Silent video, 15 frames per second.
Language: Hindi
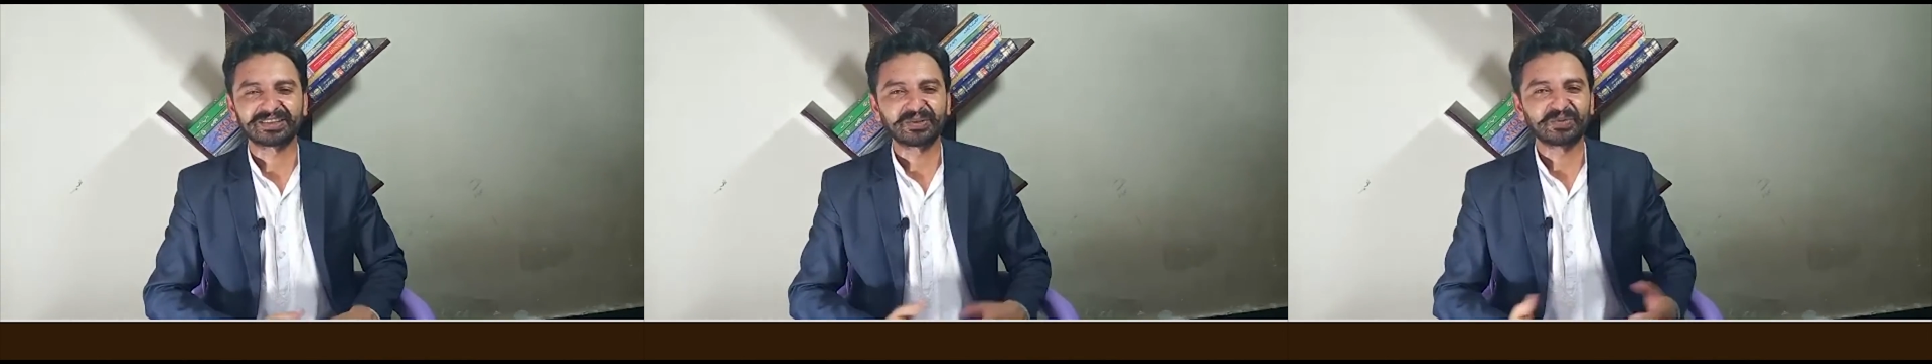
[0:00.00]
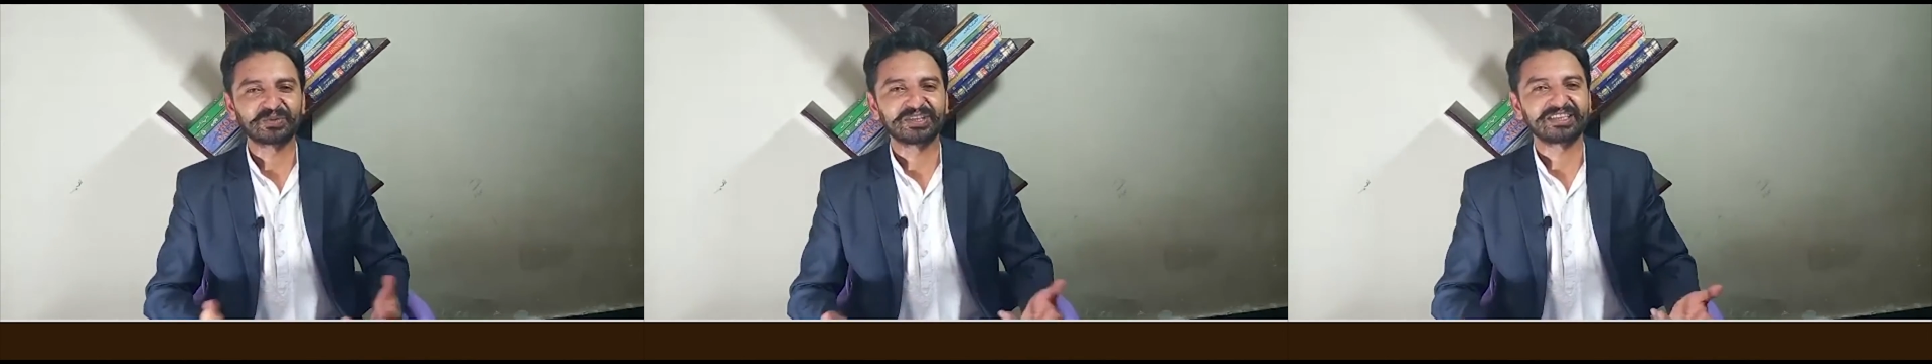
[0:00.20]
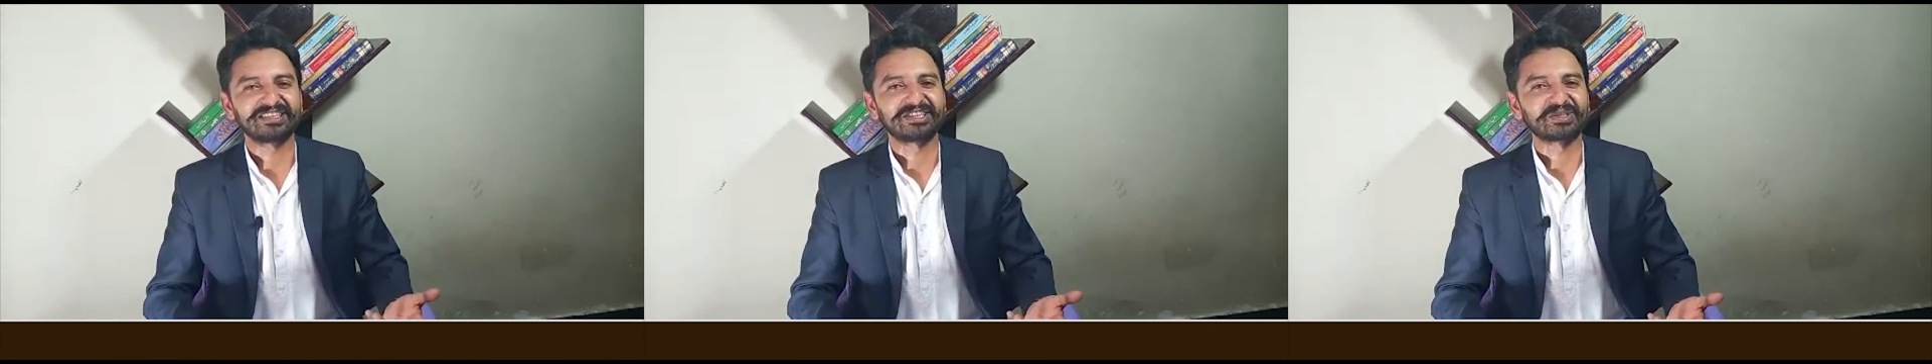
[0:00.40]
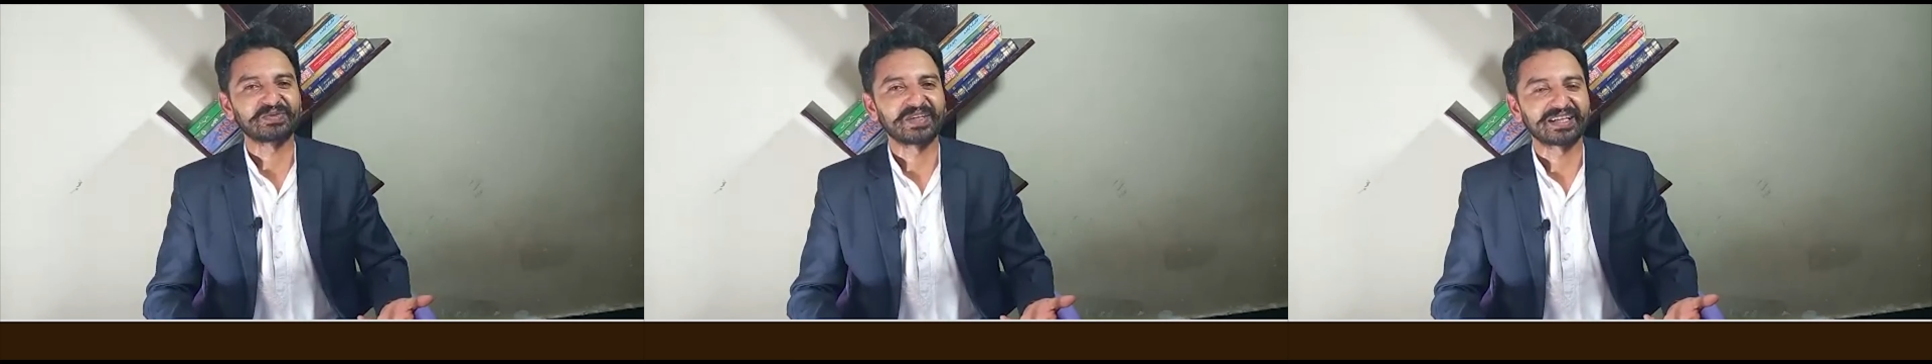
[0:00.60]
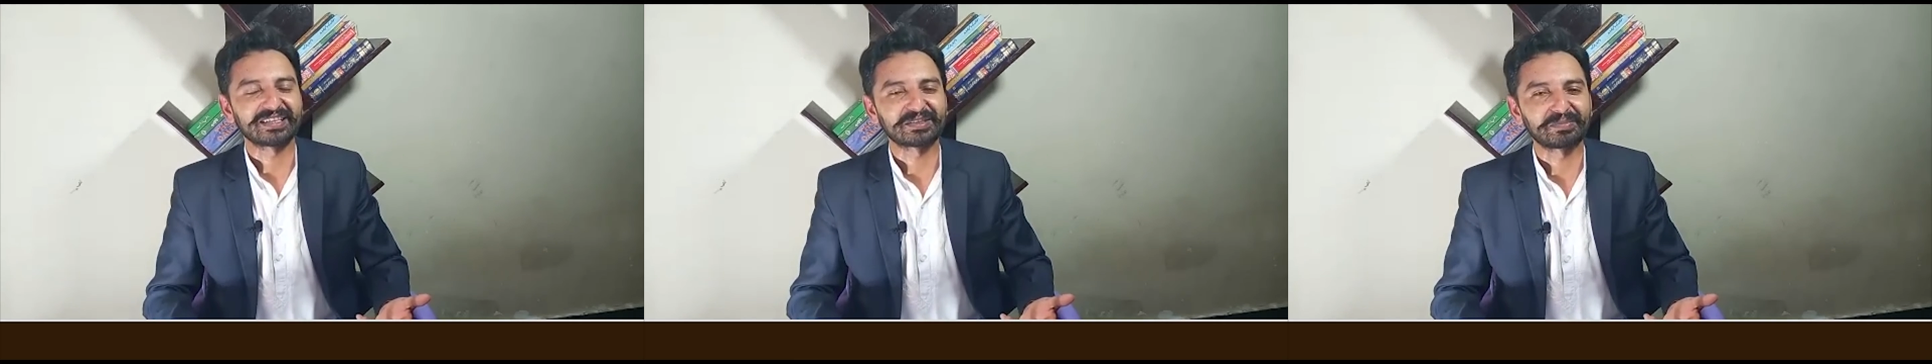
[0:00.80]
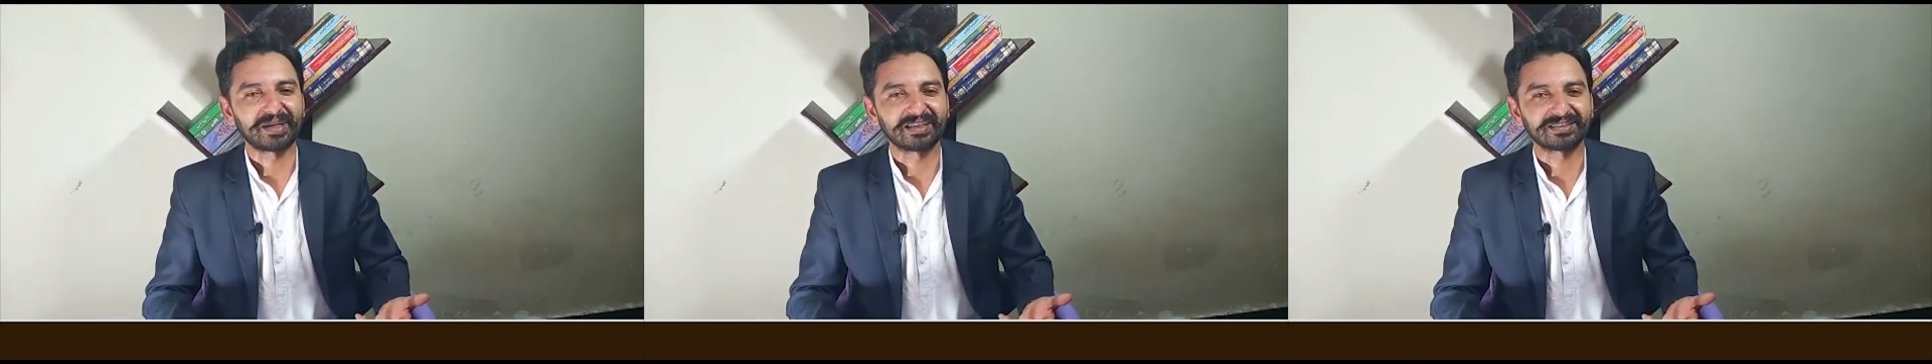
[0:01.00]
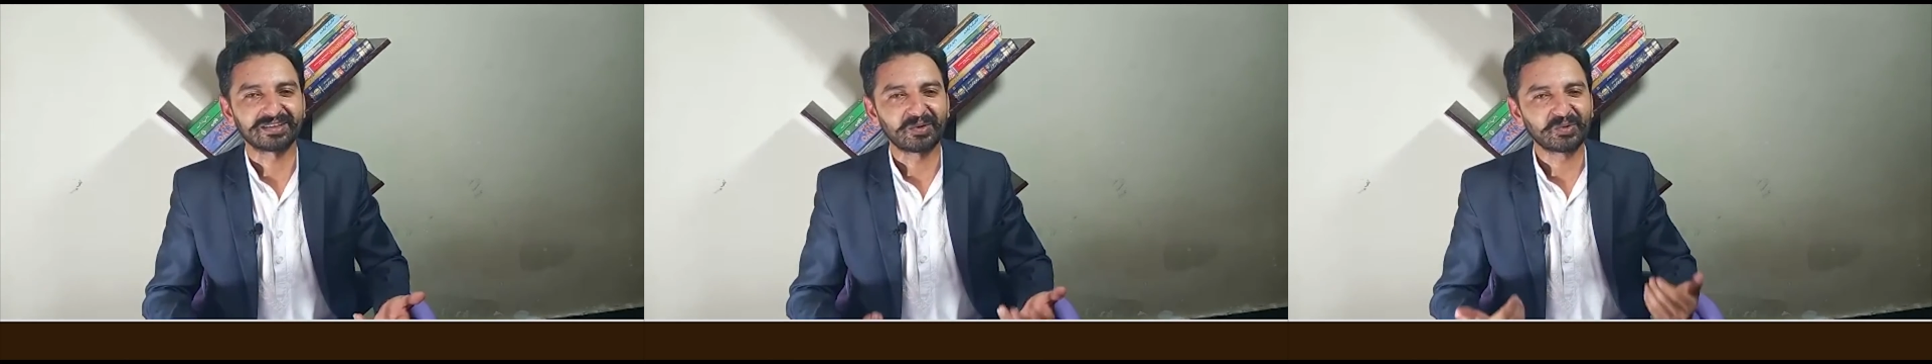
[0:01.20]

सकते उनसे शिकवा किस बात